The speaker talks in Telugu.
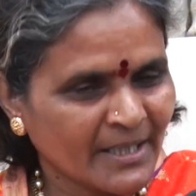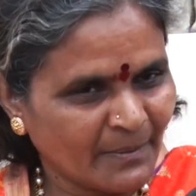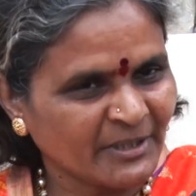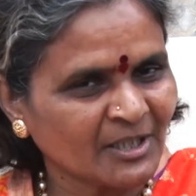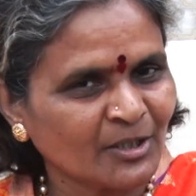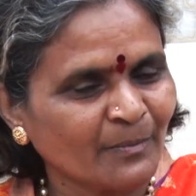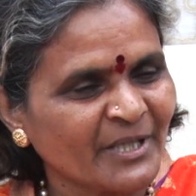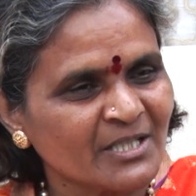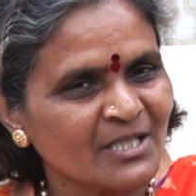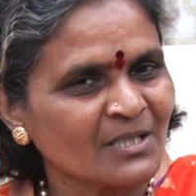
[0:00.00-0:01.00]
నిబద్ధతతో
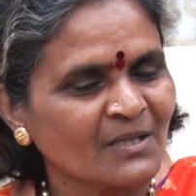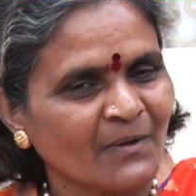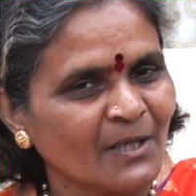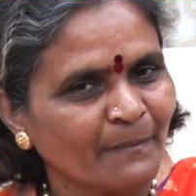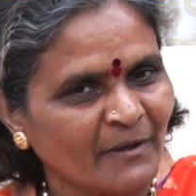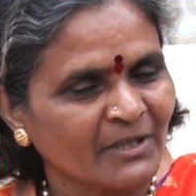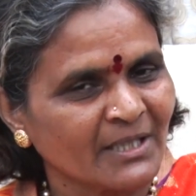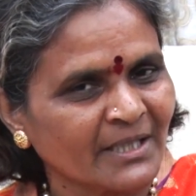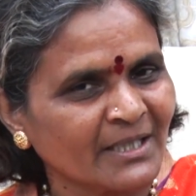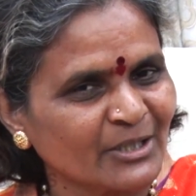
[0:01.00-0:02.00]
పనిచేస్తున్న వాళ్ళు పవన్
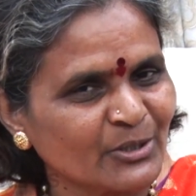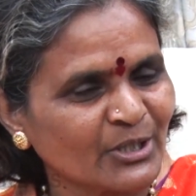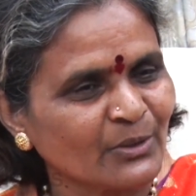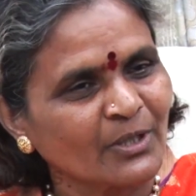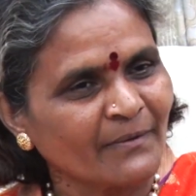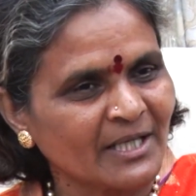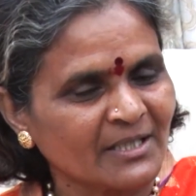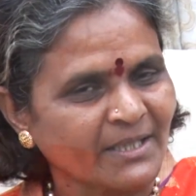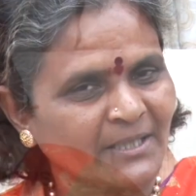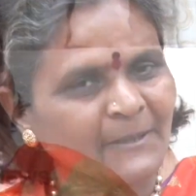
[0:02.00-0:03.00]
కళ్యాణ్ గారి దృష్టికి కూడా
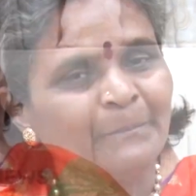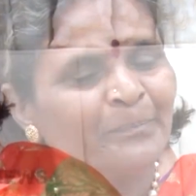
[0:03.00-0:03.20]
వెళ్తారండి